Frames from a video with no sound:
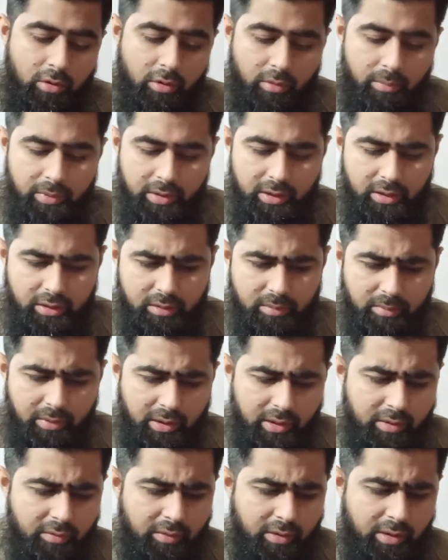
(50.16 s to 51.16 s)
और मेरा
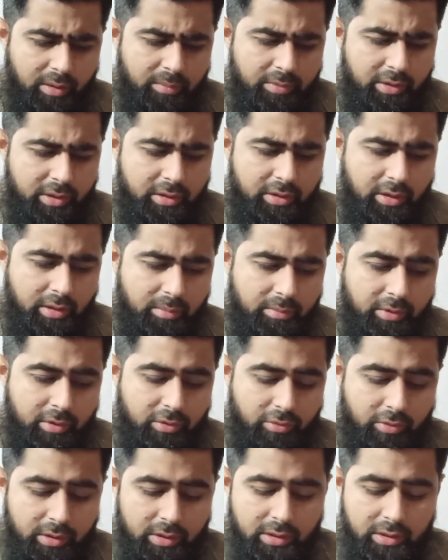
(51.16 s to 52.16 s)
कमाने वाला भी घर में
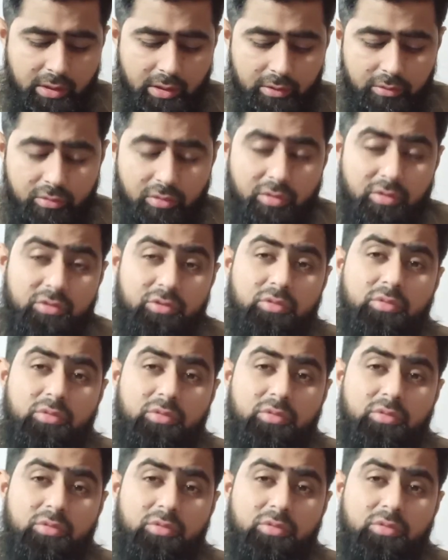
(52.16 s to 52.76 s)
कोई नहीं है तो